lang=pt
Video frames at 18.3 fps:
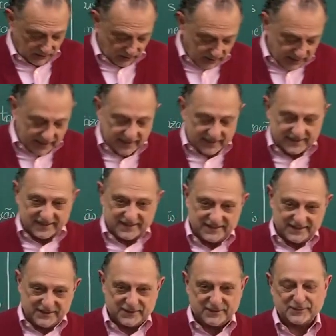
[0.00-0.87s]
Olá,
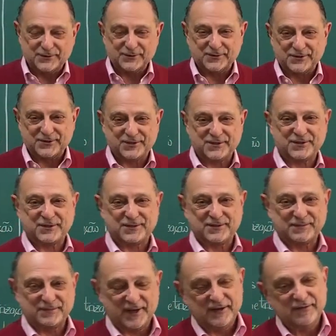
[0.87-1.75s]

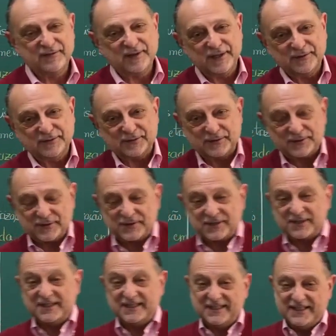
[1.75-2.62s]
caríssimos,
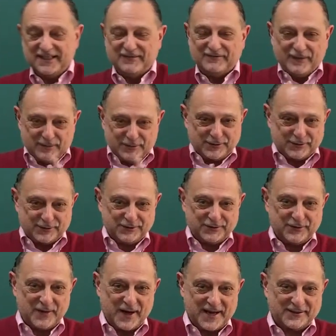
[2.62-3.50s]
bem-vindos. Vamos
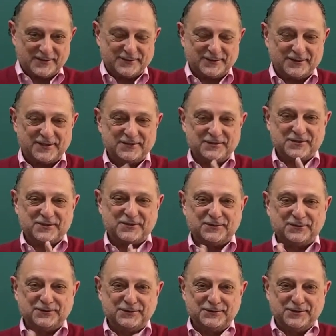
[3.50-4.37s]
continuar com o nosso
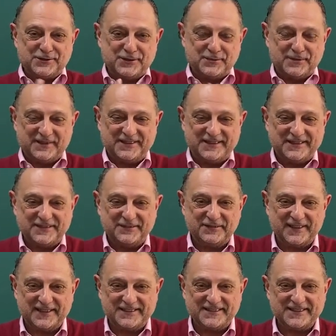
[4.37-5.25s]
estudo de geometria
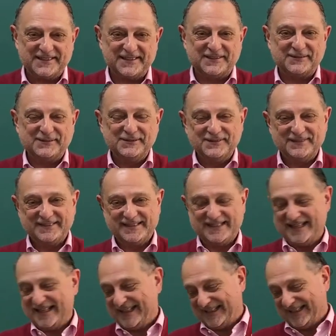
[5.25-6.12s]
diferencial.
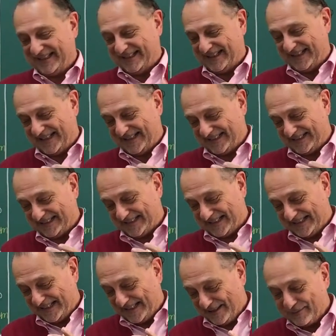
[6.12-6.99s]
Essa
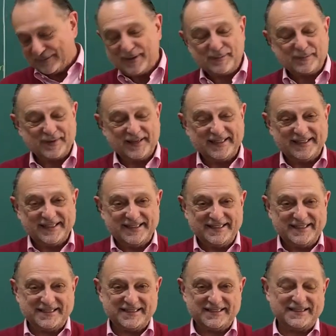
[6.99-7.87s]
é uma
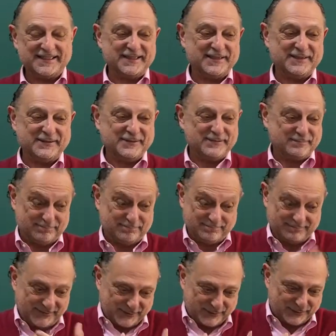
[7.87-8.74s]
playlist que
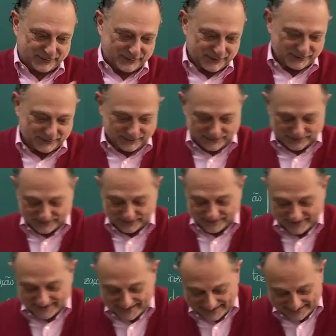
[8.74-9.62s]
eu estou
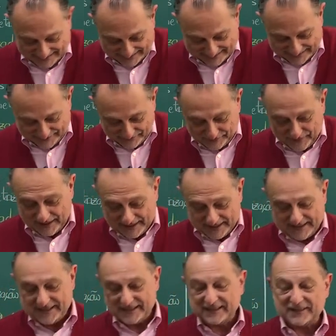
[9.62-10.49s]
muito assim,
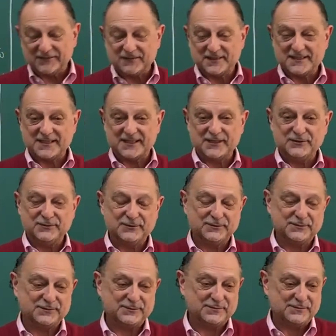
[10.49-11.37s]
feliz de estar tá
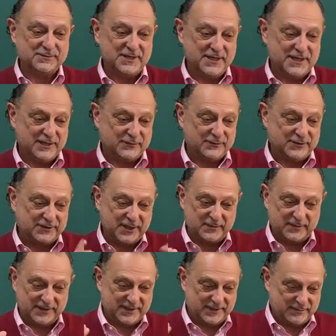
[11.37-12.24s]
fazendo. É um
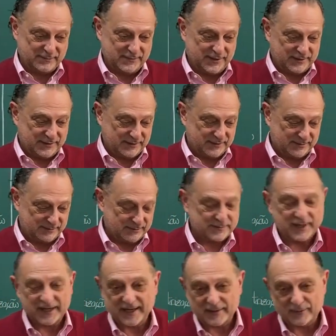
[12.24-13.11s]
tema que me,
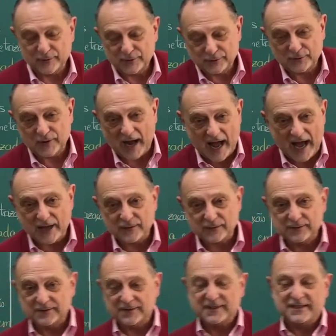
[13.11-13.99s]
me é muito
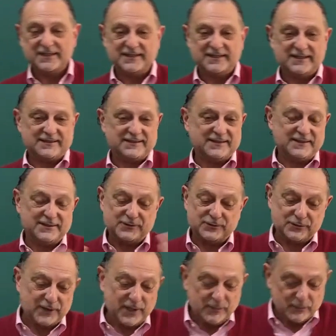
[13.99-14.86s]
caro. assim,
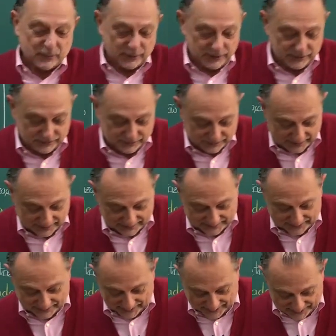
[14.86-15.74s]
estudei muito né,
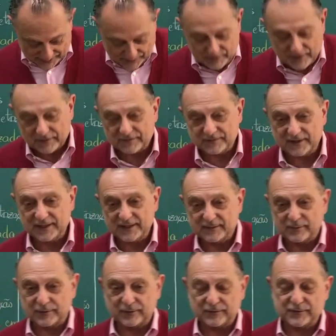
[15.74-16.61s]
durante a minha
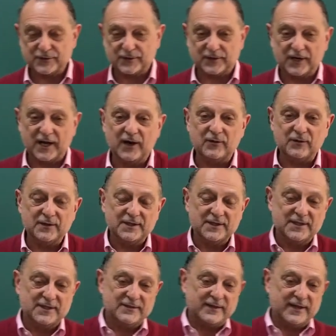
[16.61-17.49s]
vida
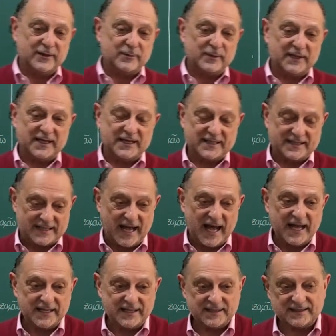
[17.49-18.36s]
profissional. Era uma das
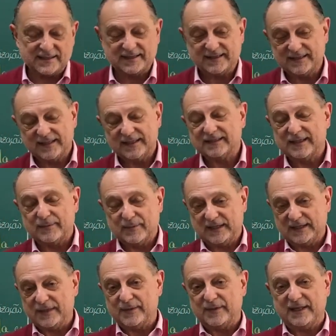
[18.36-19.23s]
áreas de, da
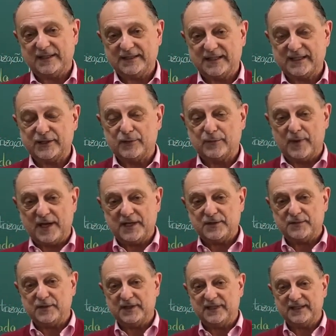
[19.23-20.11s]
matemática que eu
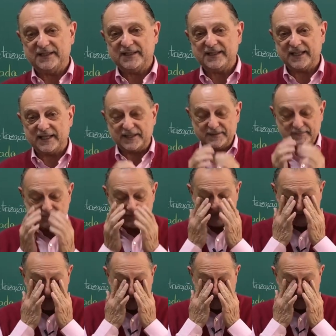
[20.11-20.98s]
mais me dediquei.
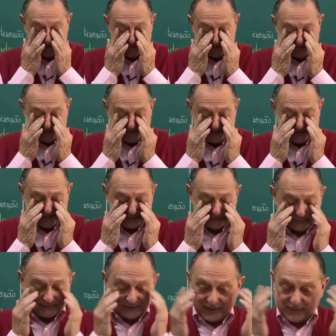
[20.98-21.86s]
E é
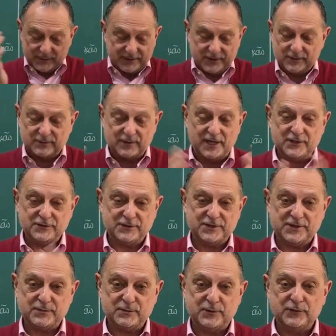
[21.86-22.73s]
um tema que eu acho
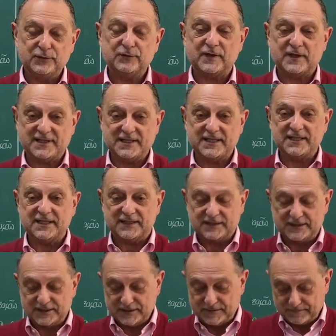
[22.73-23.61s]
assim, muito
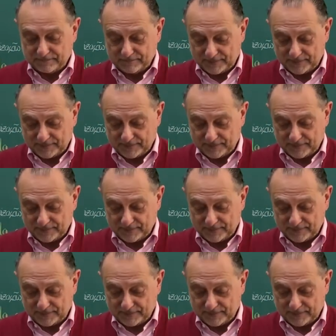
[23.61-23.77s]
fascinante.